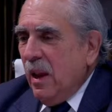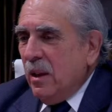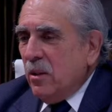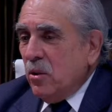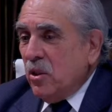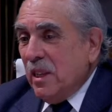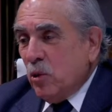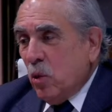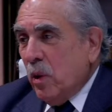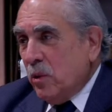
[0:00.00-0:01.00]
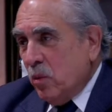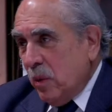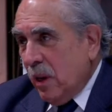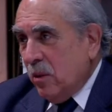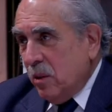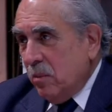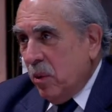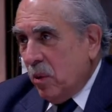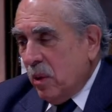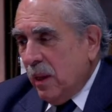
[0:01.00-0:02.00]
Entonces esto es una cosa
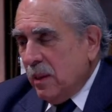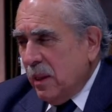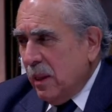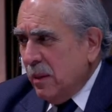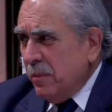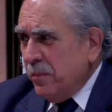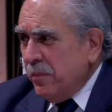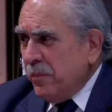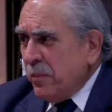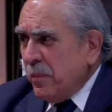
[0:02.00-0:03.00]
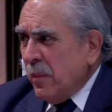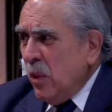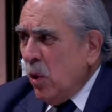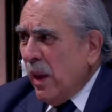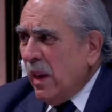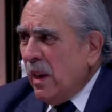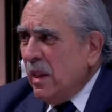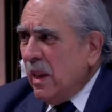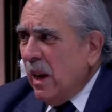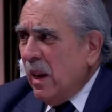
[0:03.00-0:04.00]
importante. No hay que
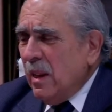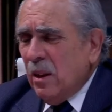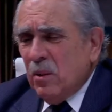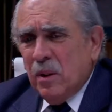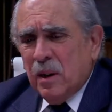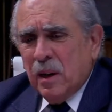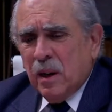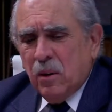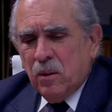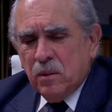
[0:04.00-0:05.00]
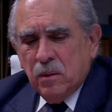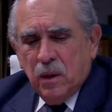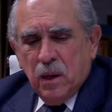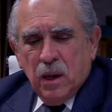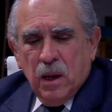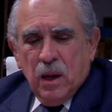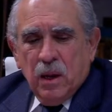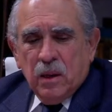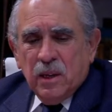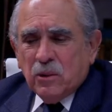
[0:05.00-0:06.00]
quitar el dedo del renglón.
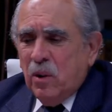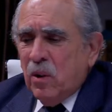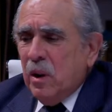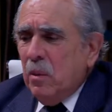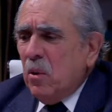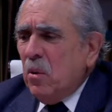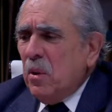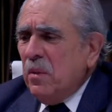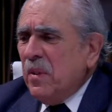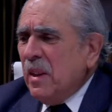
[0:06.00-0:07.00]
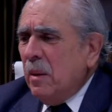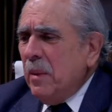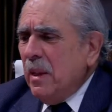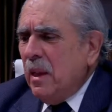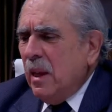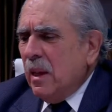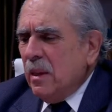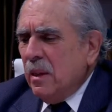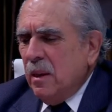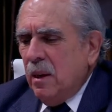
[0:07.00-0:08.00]
Y eso es lo que va a ocurrir finalmente.
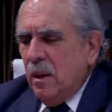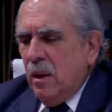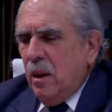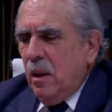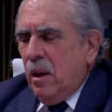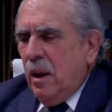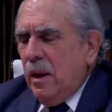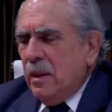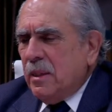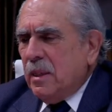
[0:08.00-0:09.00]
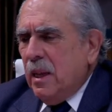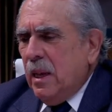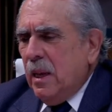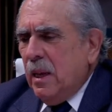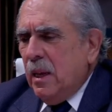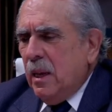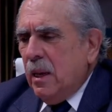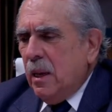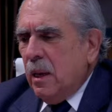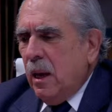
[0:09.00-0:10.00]
Este
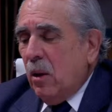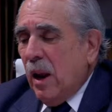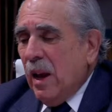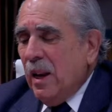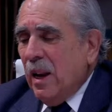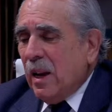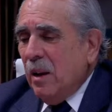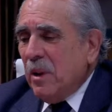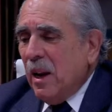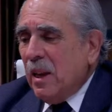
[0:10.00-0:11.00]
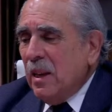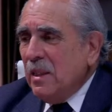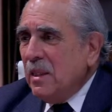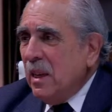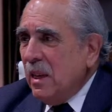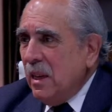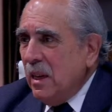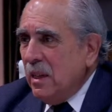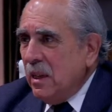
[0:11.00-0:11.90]
Ahora, en la Cámara hay que distinguir